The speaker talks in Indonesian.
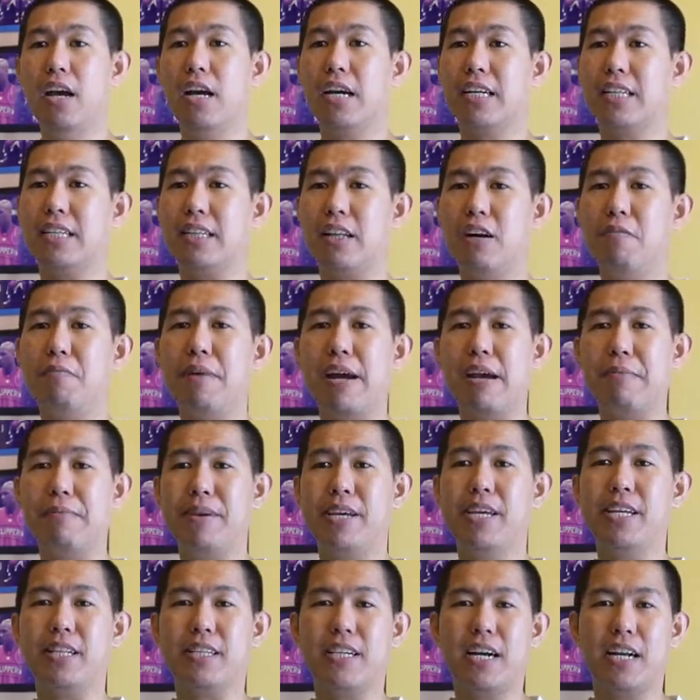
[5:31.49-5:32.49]
Kita tahu Miami
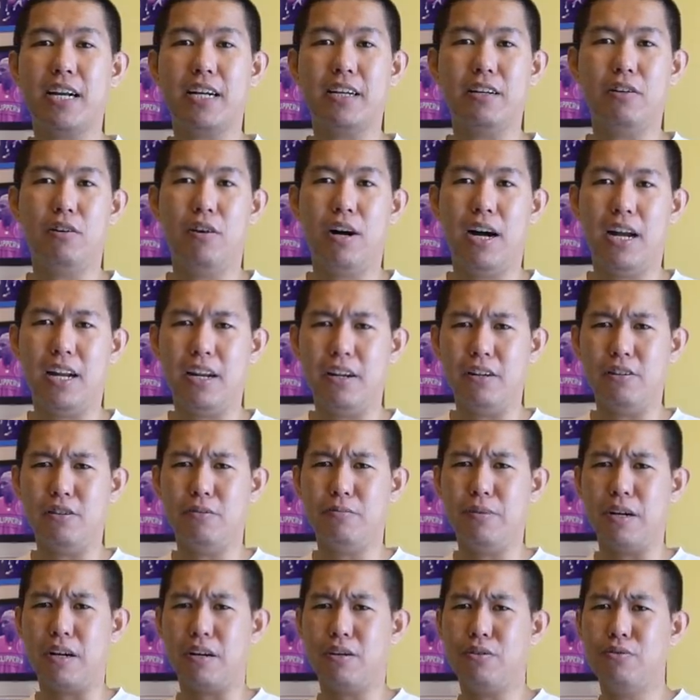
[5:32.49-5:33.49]
Heat sekarang kalau halnya
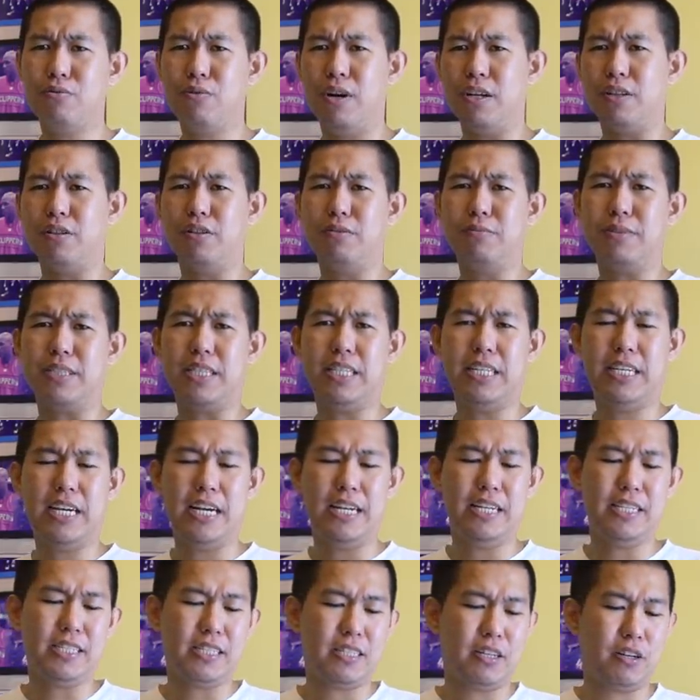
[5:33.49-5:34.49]
nomor 2 atau nomor 3
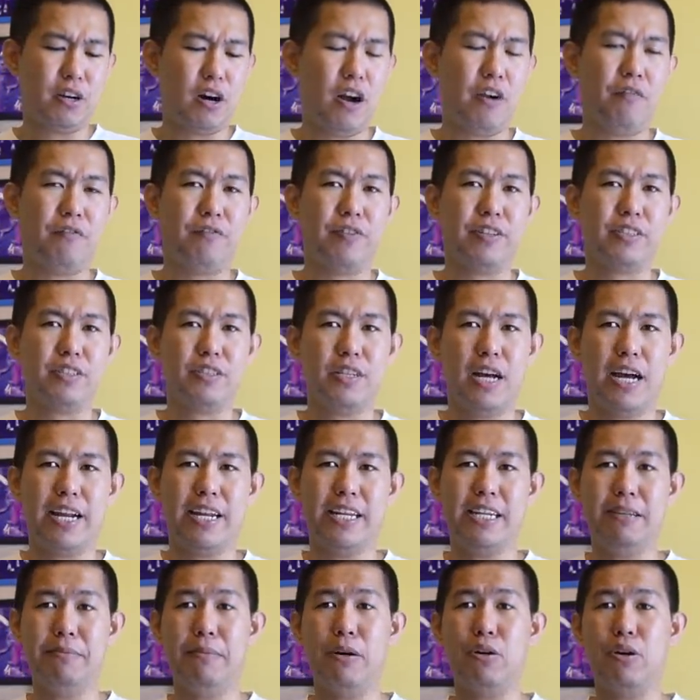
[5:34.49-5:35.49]
di Eastern Conference
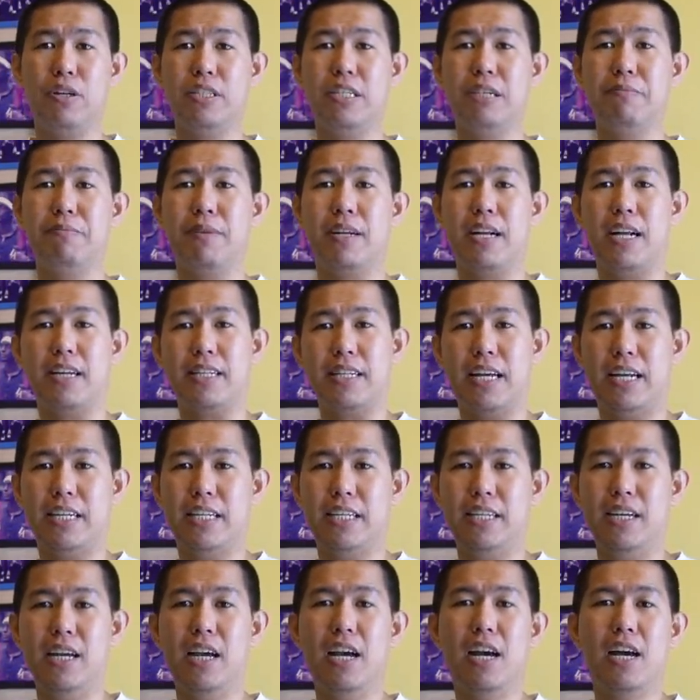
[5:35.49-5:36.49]
hari ini baru aja menang
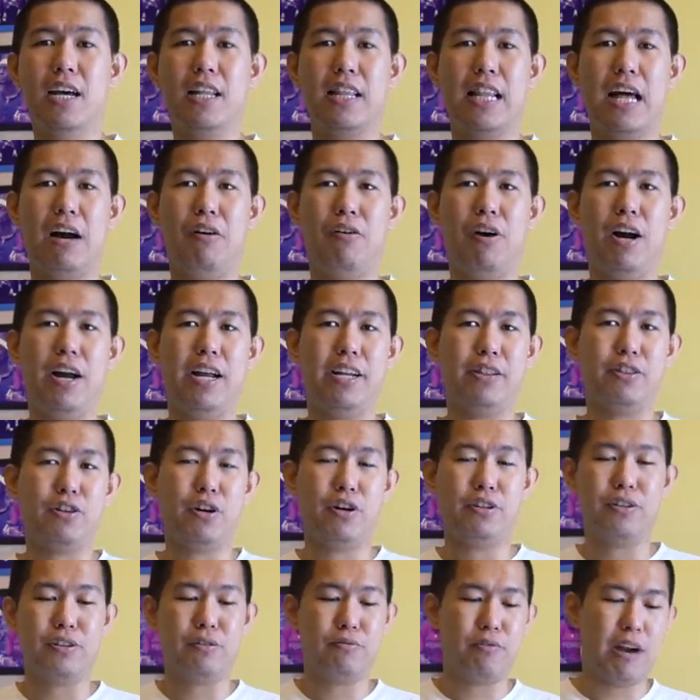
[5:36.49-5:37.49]
tadi lawan
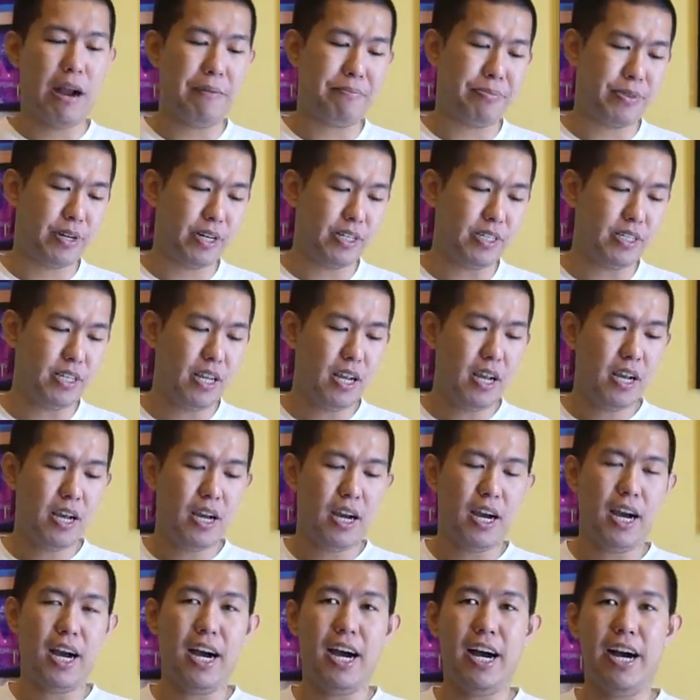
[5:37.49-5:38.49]
Toronto Raptors.
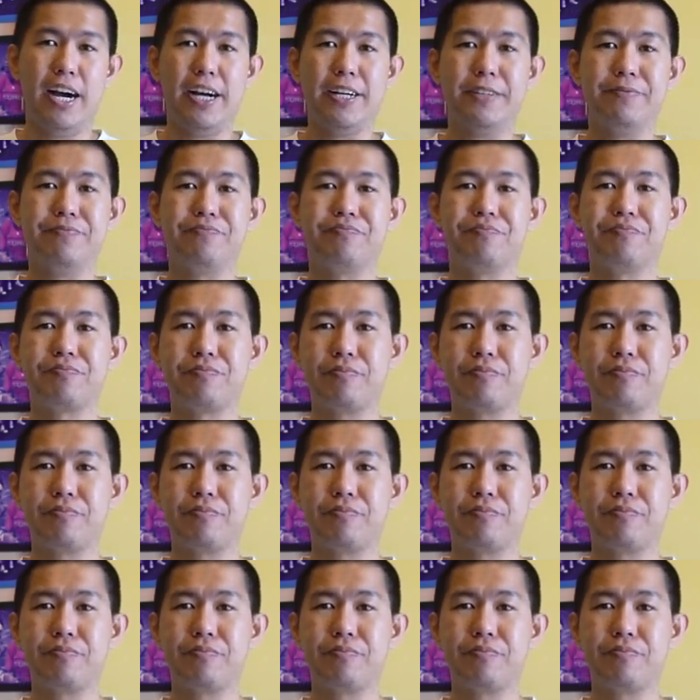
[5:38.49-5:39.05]
Uh,